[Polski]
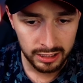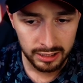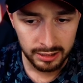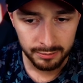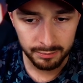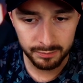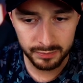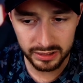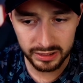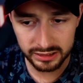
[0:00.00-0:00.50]

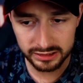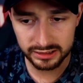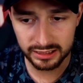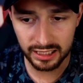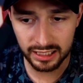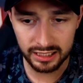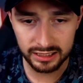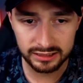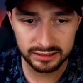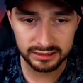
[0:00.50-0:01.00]
Beast
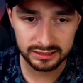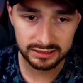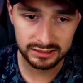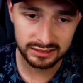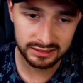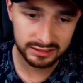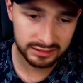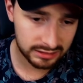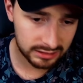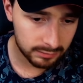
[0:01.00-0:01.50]
Case
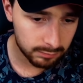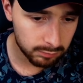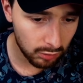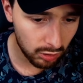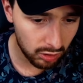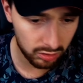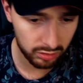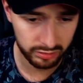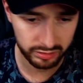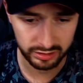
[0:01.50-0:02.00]

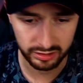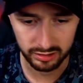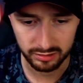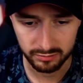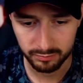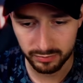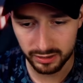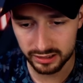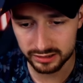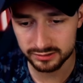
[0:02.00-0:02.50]
spokojnie,
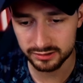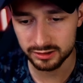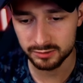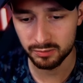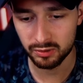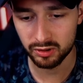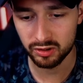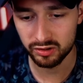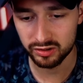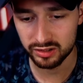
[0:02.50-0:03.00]
bardzo
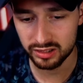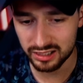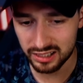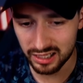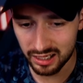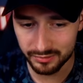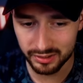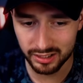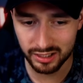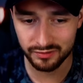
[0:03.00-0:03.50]
spokojnie. Dla
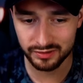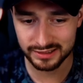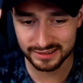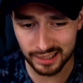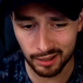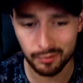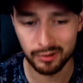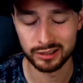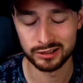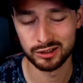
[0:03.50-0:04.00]
mnie nawet
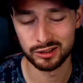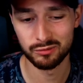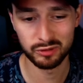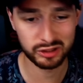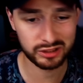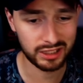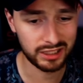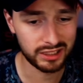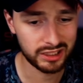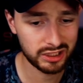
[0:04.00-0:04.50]
za bardzo, bo
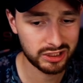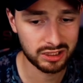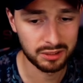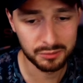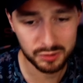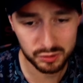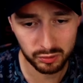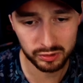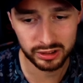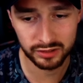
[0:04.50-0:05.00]
47
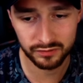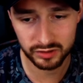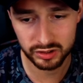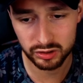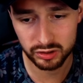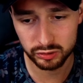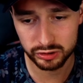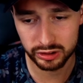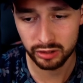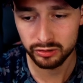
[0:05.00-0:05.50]
zł, w
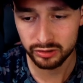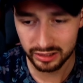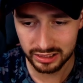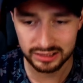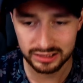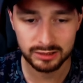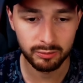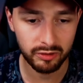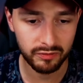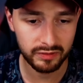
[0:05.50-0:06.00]
wyniku czego
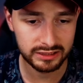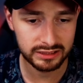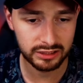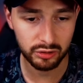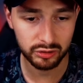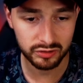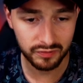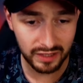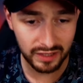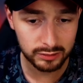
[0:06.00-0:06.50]
tracę prowadzenie o
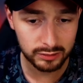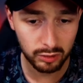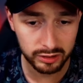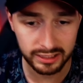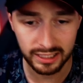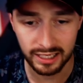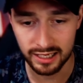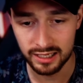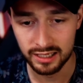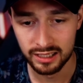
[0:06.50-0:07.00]
2
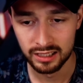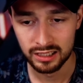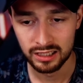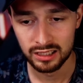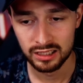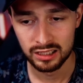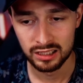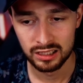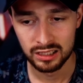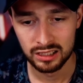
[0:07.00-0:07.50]
zł.
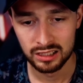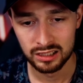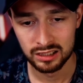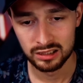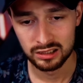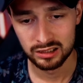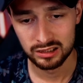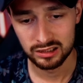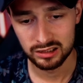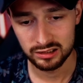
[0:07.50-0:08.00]

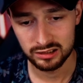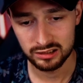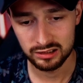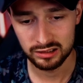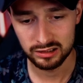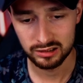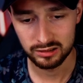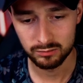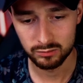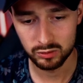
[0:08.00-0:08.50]

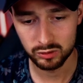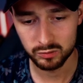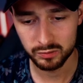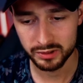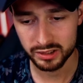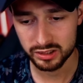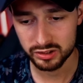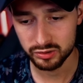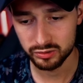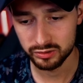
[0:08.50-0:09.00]
Blood
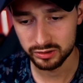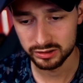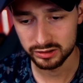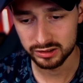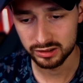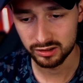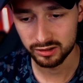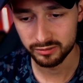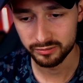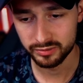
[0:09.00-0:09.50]
Pressure,
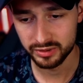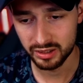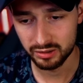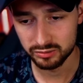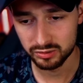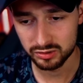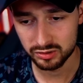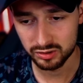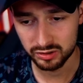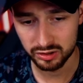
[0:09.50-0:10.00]
co? I
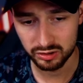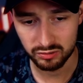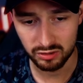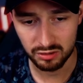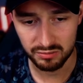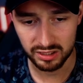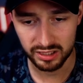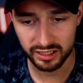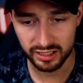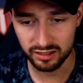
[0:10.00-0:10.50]
Autotroniku
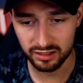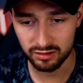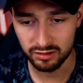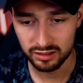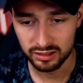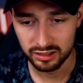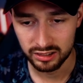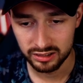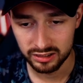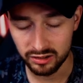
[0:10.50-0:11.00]
Emiliego.
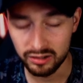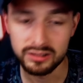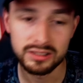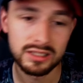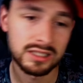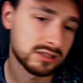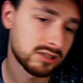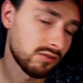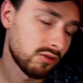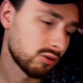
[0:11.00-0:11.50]
No i
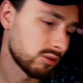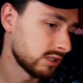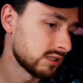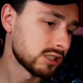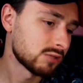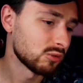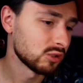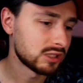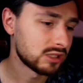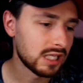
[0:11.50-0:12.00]
teraz to w ogóle
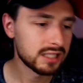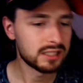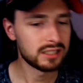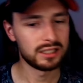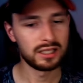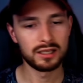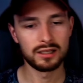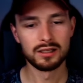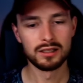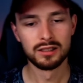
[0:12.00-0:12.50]
jesteśmy ostatni,
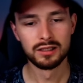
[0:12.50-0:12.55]
nie?